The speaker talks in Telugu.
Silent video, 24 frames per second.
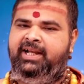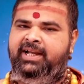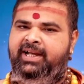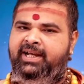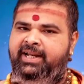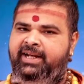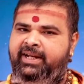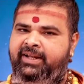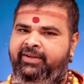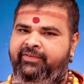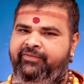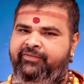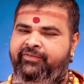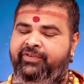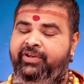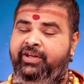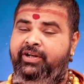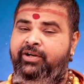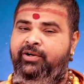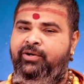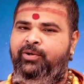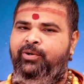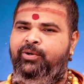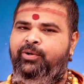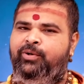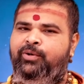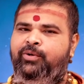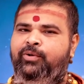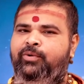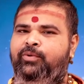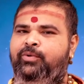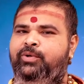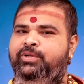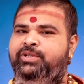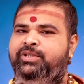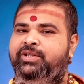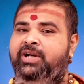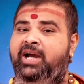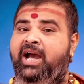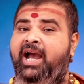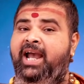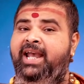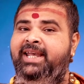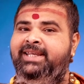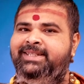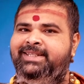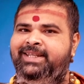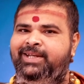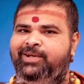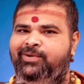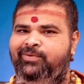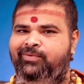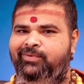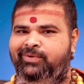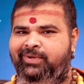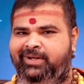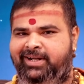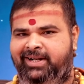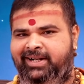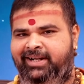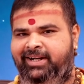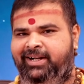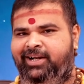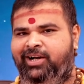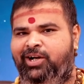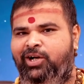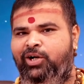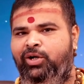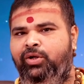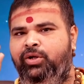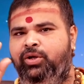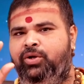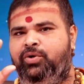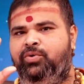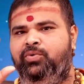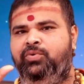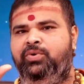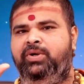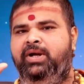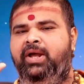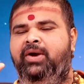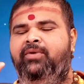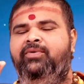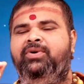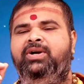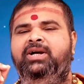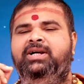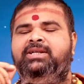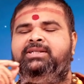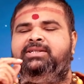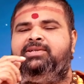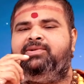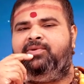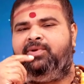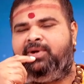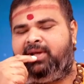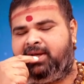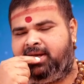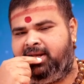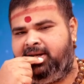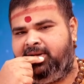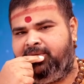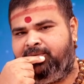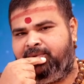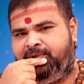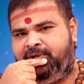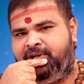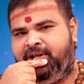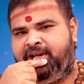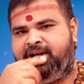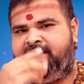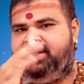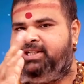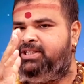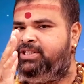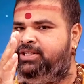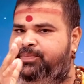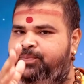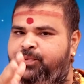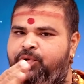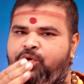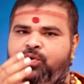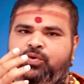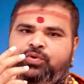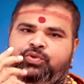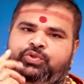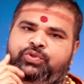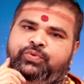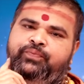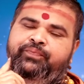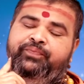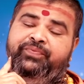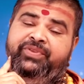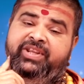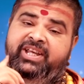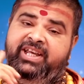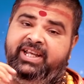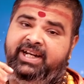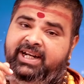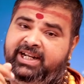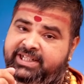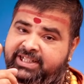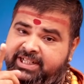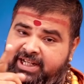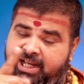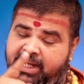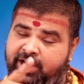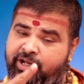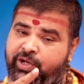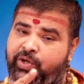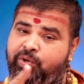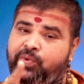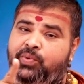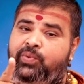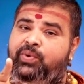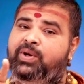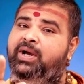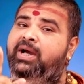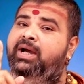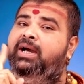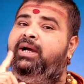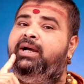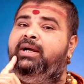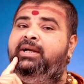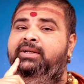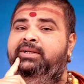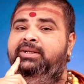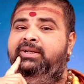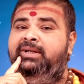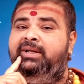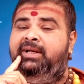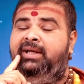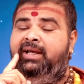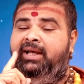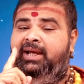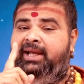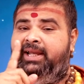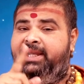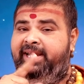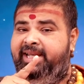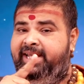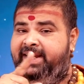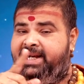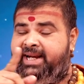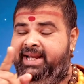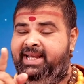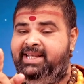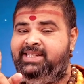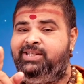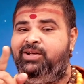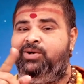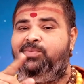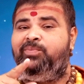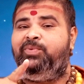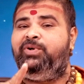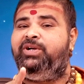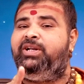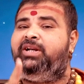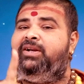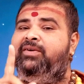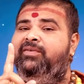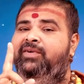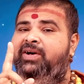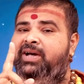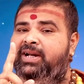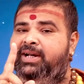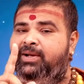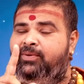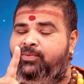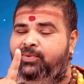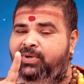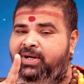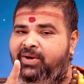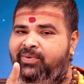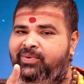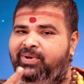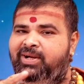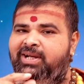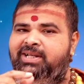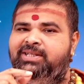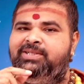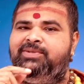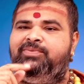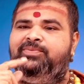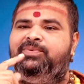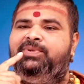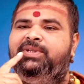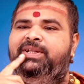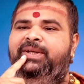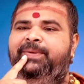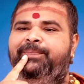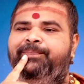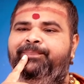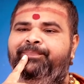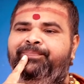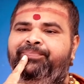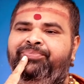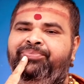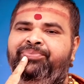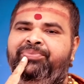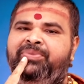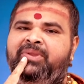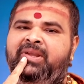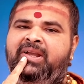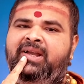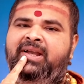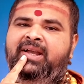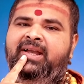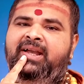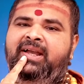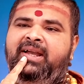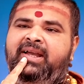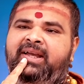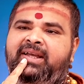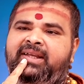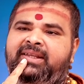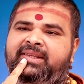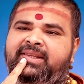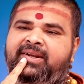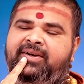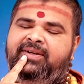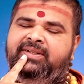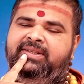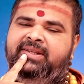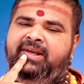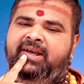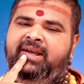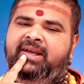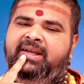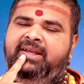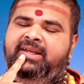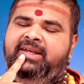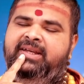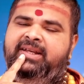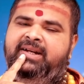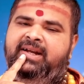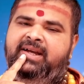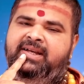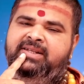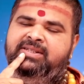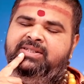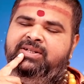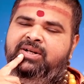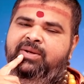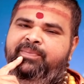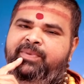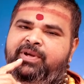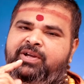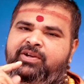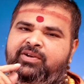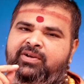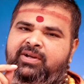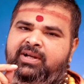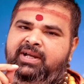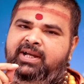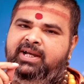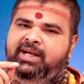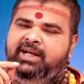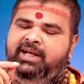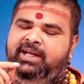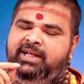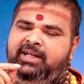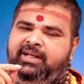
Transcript: కానీ వీరిలో కొంచెం ఐస్ ఎక్కువ ఉంటాయి అంటే కళ్ళు ఎక్కువ ఉండే అవకాశం కూడా కలిగి ఉంటారని చెప్పుకోవచ్చు ఈ లక్షణాలు ఎక్కువగా ఈ రాశిలో పుట్టిన వారికి ఉండే అవకాశం ఉంది తర్వాత ఈ రాశిలో ముఖ్యంగా